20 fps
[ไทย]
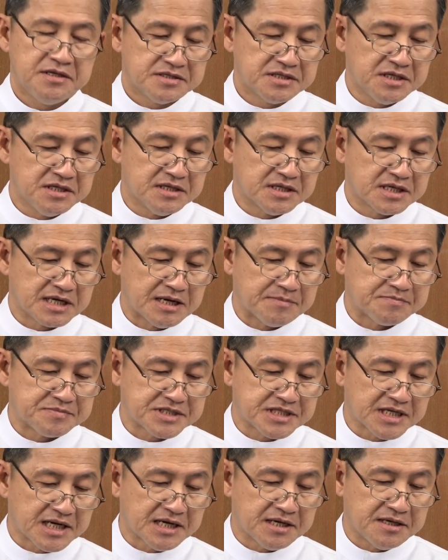ซึ่งกลับ
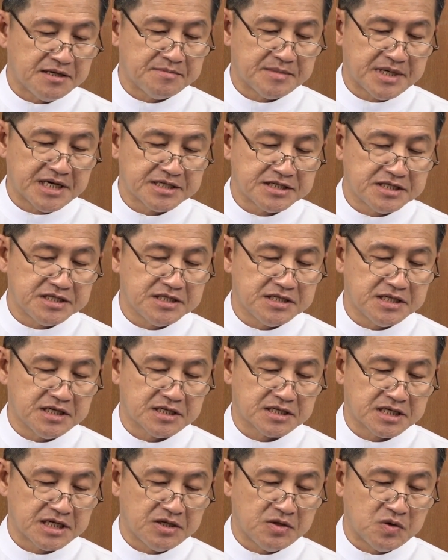ใจมาเชื่อ
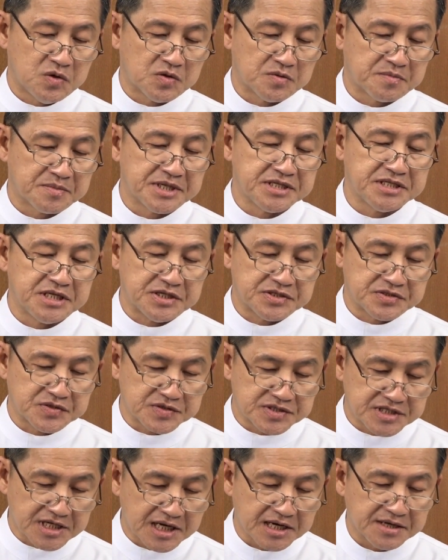ในองค์พระเยซู
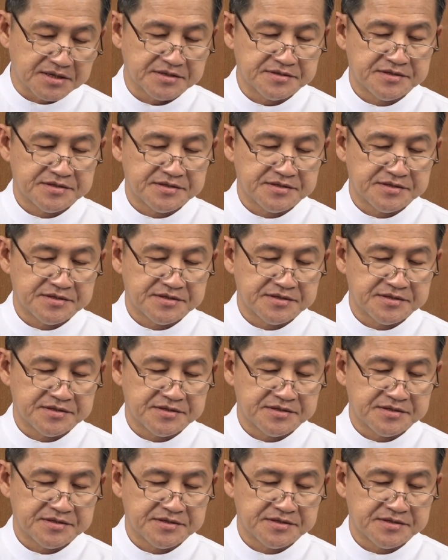เจ้า